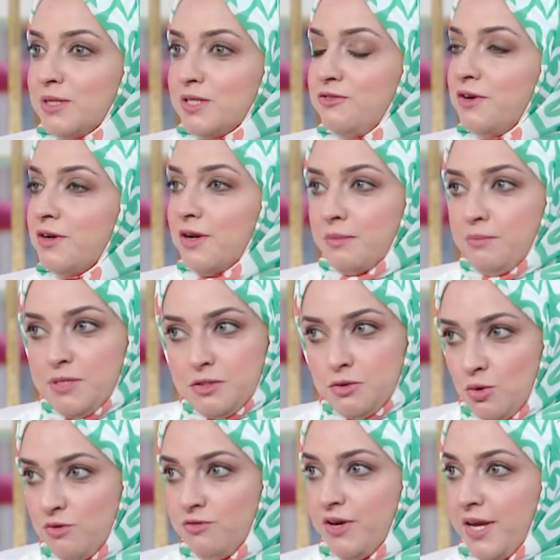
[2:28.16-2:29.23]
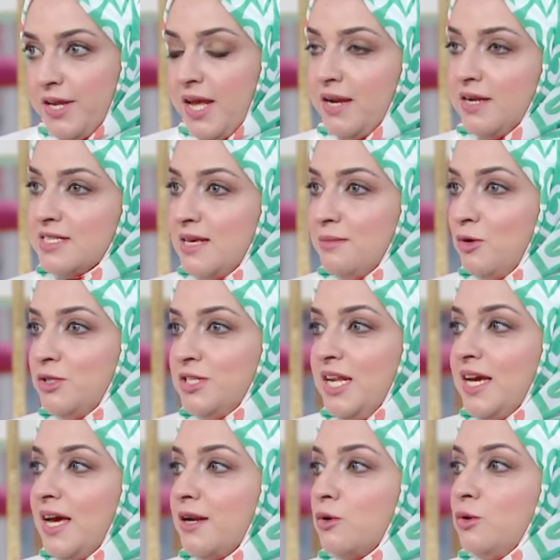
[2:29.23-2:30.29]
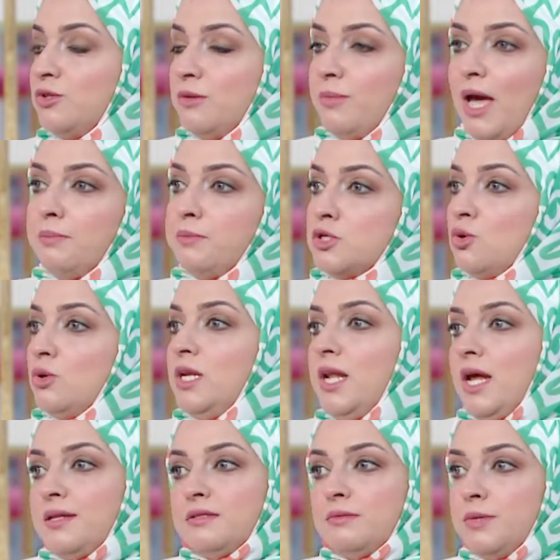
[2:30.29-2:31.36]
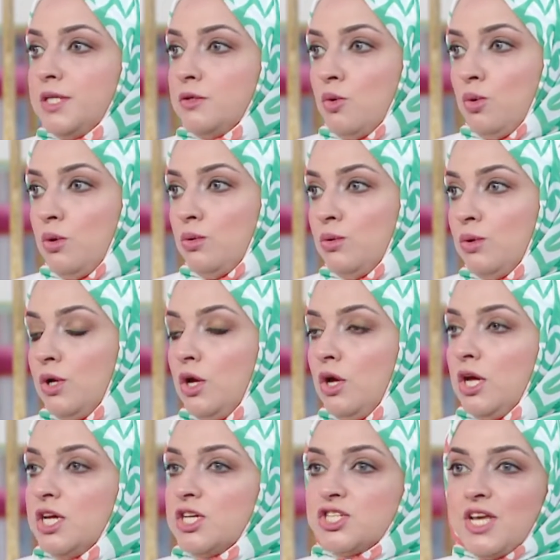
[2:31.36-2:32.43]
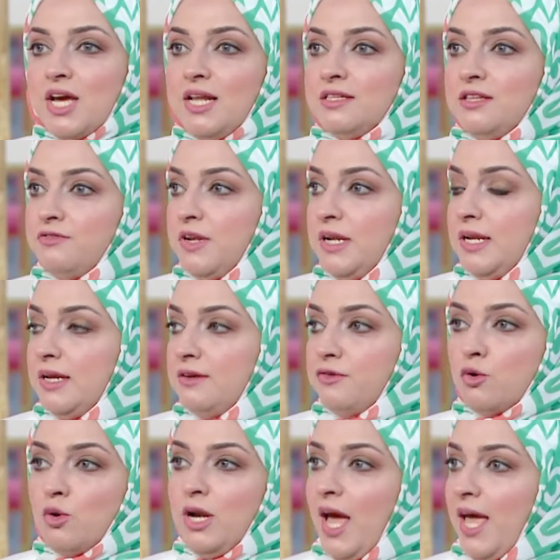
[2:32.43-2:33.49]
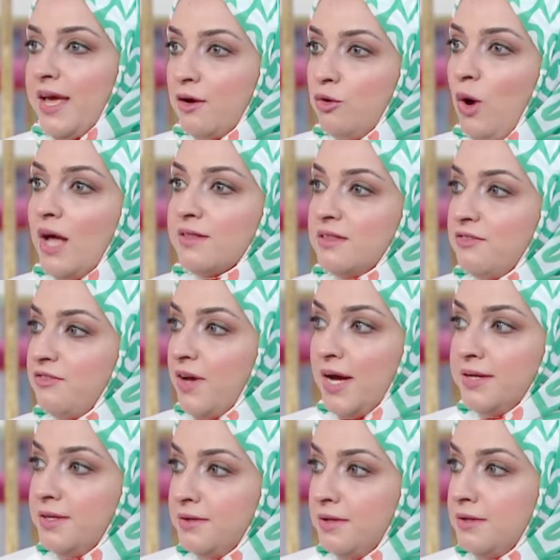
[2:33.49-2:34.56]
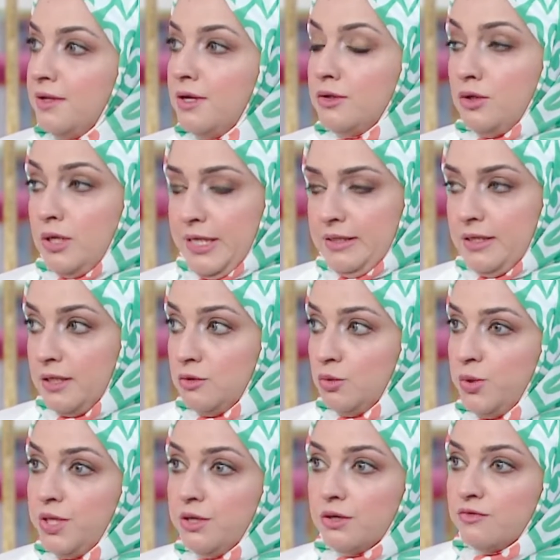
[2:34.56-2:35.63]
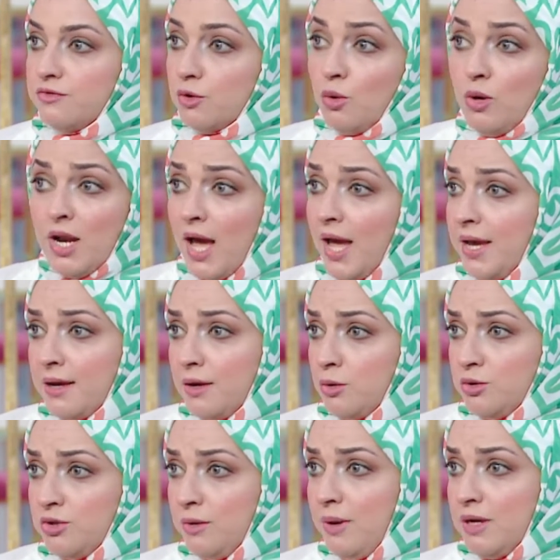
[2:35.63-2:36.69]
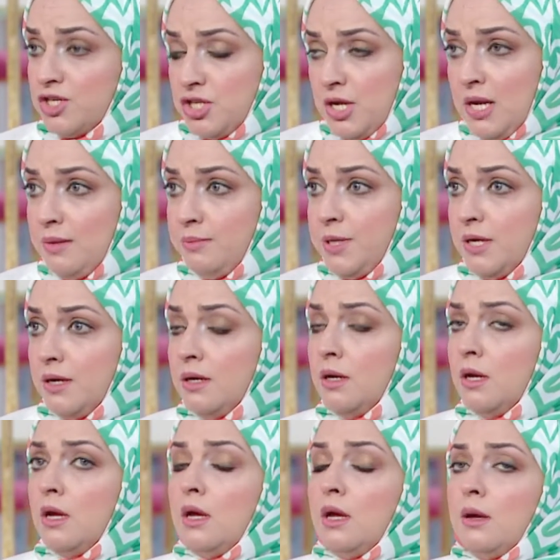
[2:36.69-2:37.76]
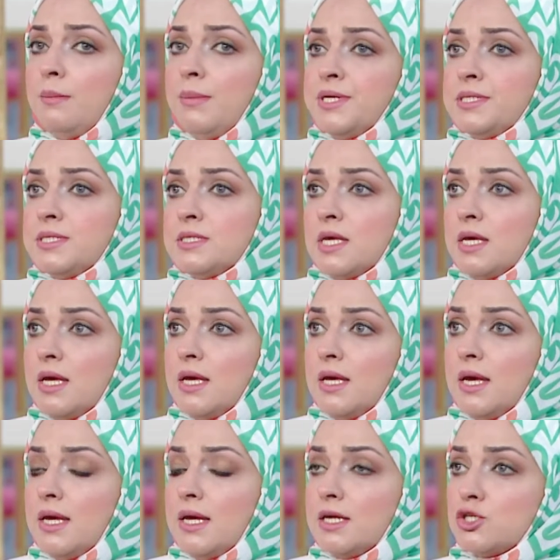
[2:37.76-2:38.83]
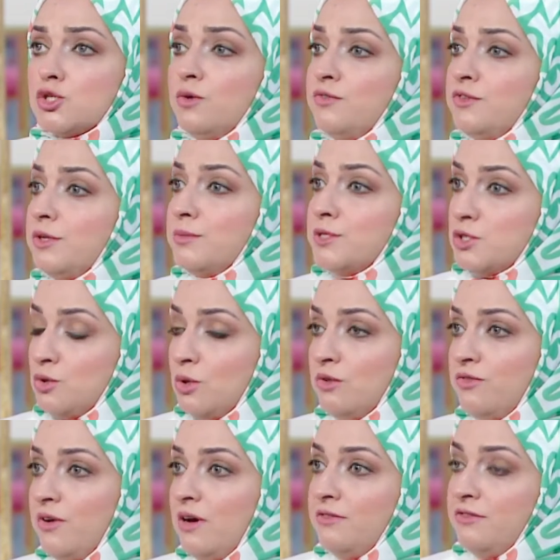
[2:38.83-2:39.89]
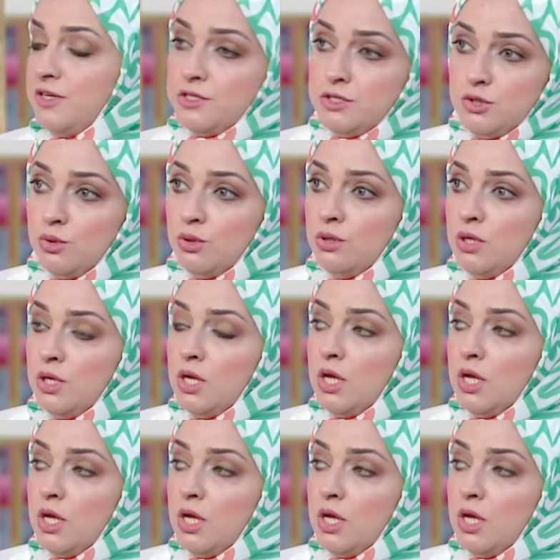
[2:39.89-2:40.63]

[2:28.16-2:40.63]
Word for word: بتفرج بالصدفه يعني انا زي ما قلت لك انا كنت بحب شغل الهاند ميد كله اه اشتغلت في ال... في كل حاجه وحتى في اعاده التد... التدوير في كل حاجه كنت بشتغل بيها بس آه، شفت بالصدفه فيديو